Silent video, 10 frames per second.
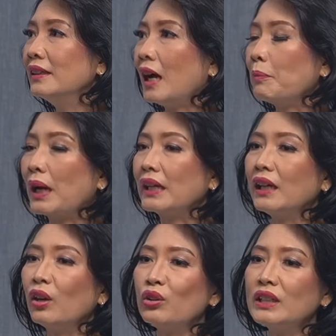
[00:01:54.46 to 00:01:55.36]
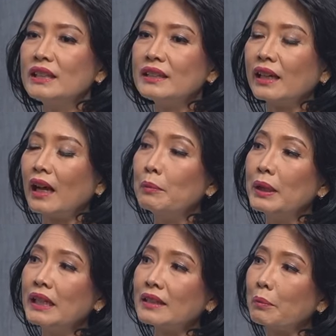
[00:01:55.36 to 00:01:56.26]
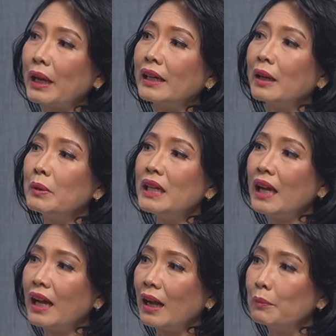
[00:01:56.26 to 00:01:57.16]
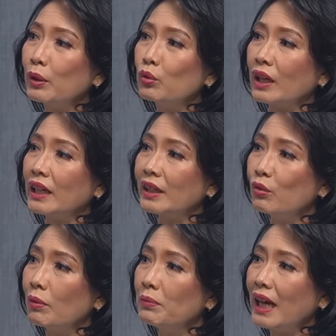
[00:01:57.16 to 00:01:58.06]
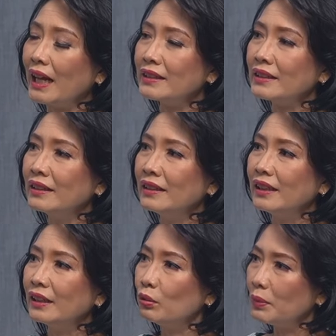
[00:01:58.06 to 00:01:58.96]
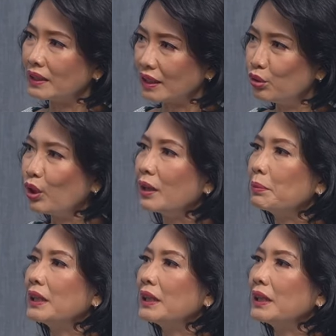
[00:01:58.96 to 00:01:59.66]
apalagi kalau dicek HB-nya sampai anemia, HB kurang dari 12, mm-hmm. itu biasanya juga ada